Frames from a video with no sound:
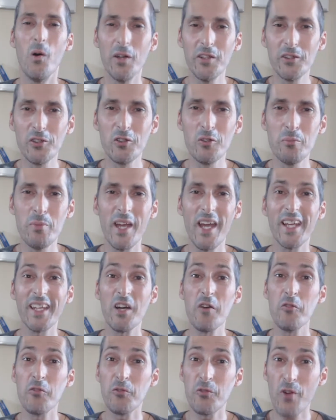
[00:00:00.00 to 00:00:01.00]
Oi, tudo bem?
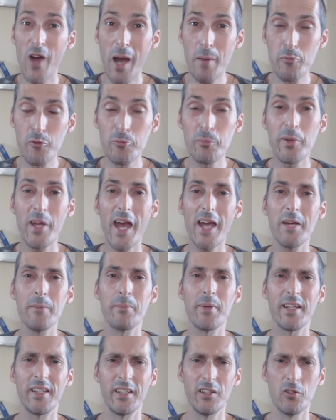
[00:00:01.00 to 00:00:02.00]
Aqui é o Fábio Pierre,
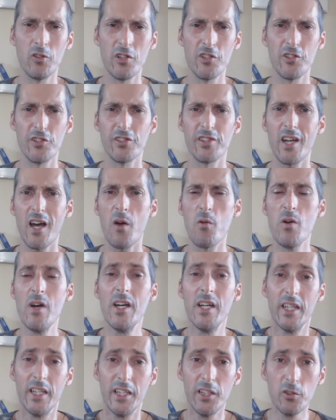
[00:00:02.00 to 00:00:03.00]
empreendedor digital,
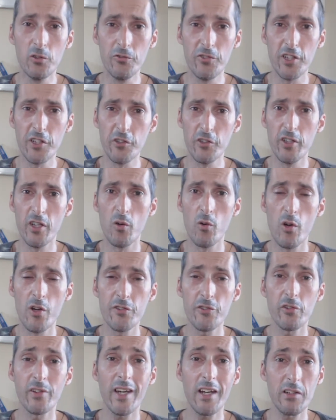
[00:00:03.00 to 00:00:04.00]
e no vídeo de
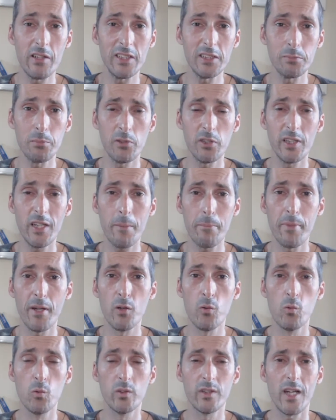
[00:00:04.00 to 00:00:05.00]
hoje eu quero responder a
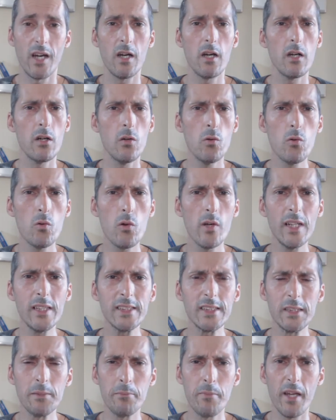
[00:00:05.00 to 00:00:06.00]
pergunta: o
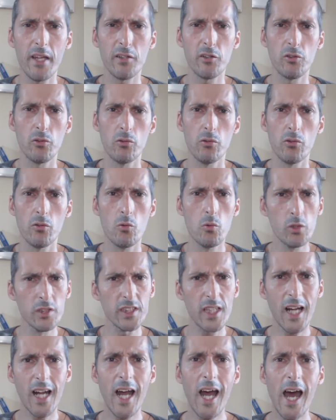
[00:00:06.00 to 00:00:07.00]
conhecimento
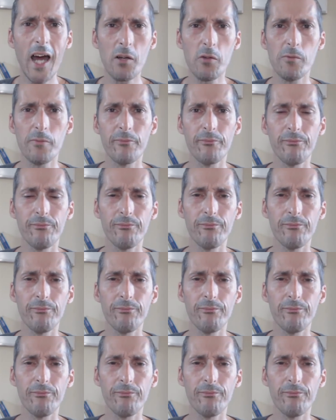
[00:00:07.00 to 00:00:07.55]
custa caro?